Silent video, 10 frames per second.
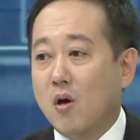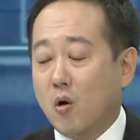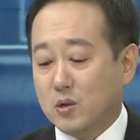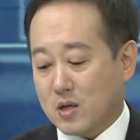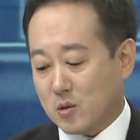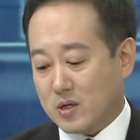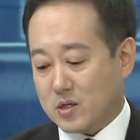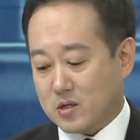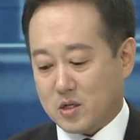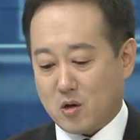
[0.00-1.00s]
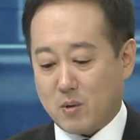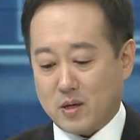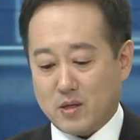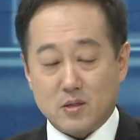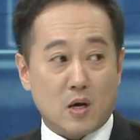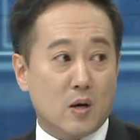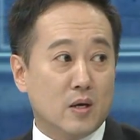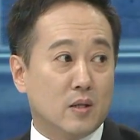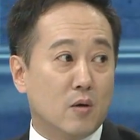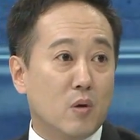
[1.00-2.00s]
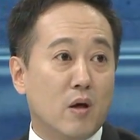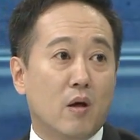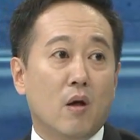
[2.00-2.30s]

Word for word: 어떻게 될지를 지켜봐야 되는 상황이기 때문에